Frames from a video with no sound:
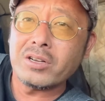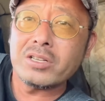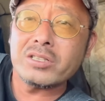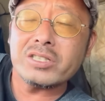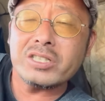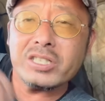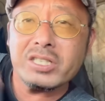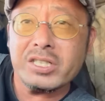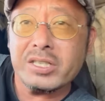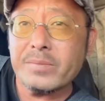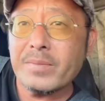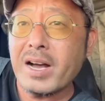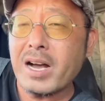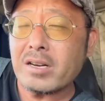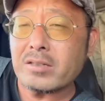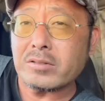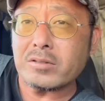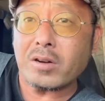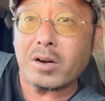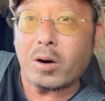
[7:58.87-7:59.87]
G
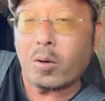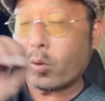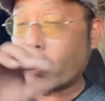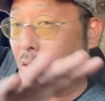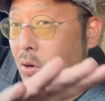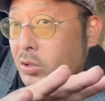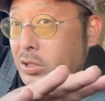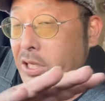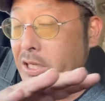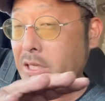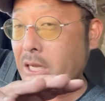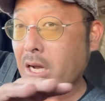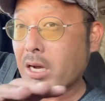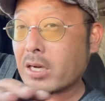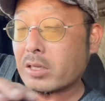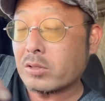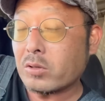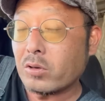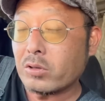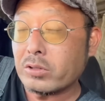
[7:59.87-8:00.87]
マークとか大手さん
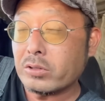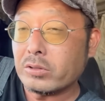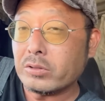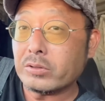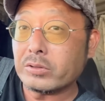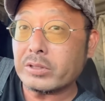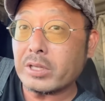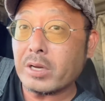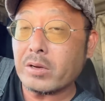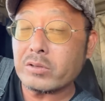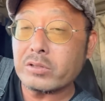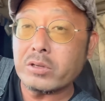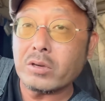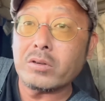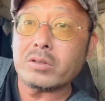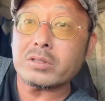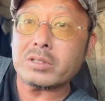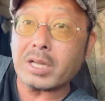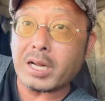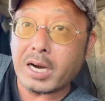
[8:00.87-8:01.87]
がそういう運転を
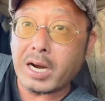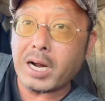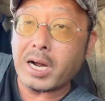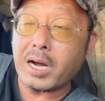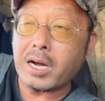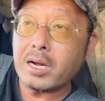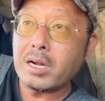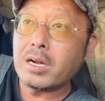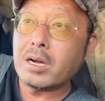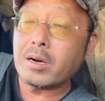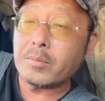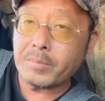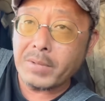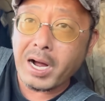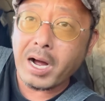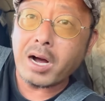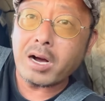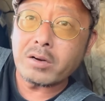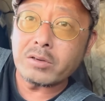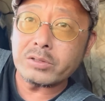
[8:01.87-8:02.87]
しょったら、
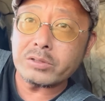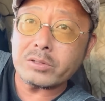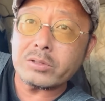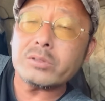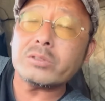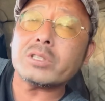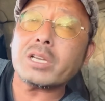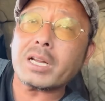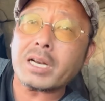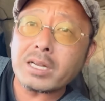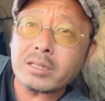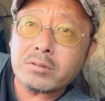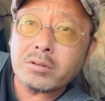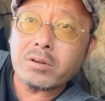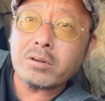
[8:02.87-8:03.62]
まあ、普通じゃなと。